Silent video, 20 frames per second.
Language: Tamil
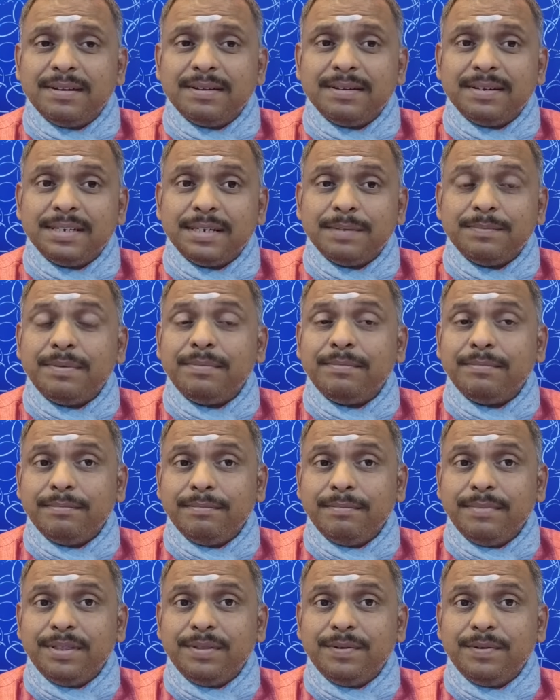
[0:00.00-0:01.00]
ரிஷபம்
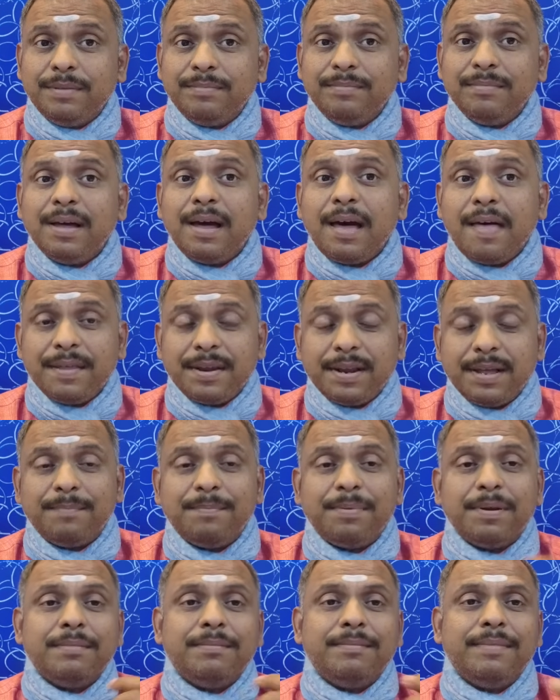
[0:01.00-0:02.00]
மிதுனம்
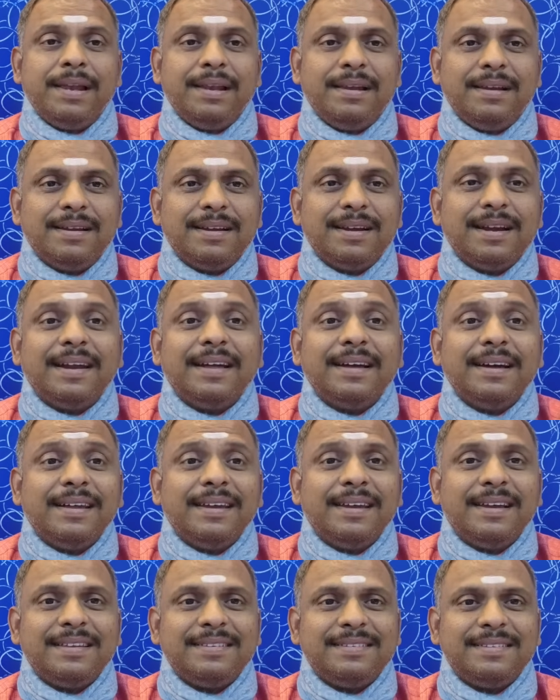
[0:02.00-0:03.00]
அதற்கப்புறமேல்
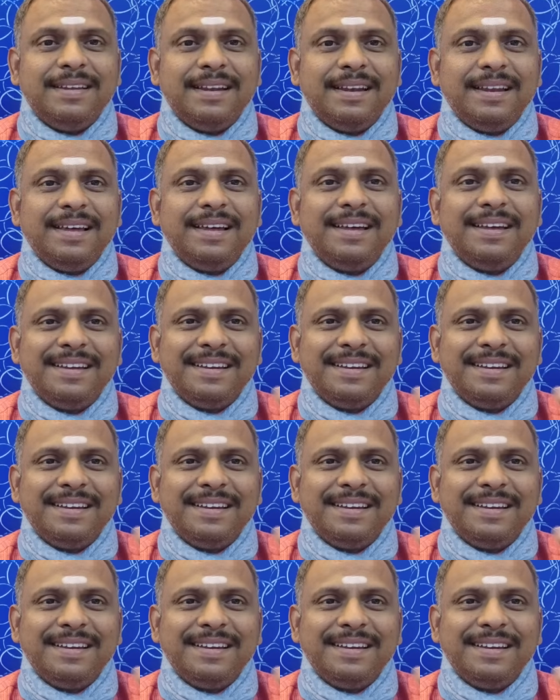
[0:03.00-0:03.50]
கடகராசியில்